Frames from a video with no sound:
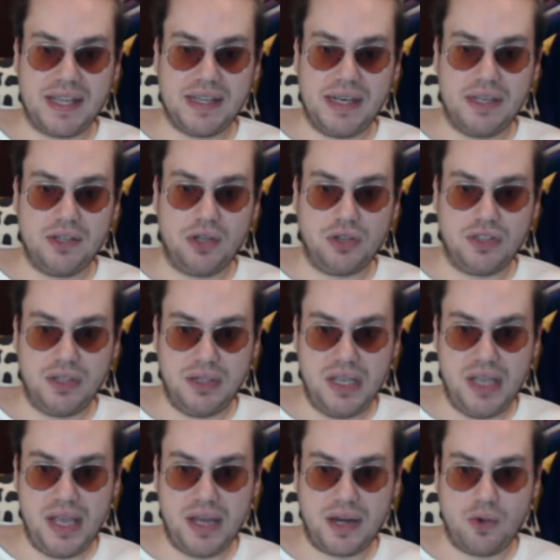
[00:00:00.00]
ha delle doti
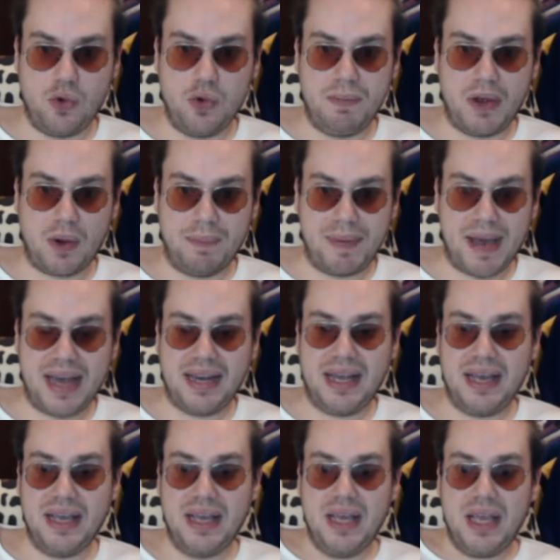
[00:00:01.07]
di recupero palla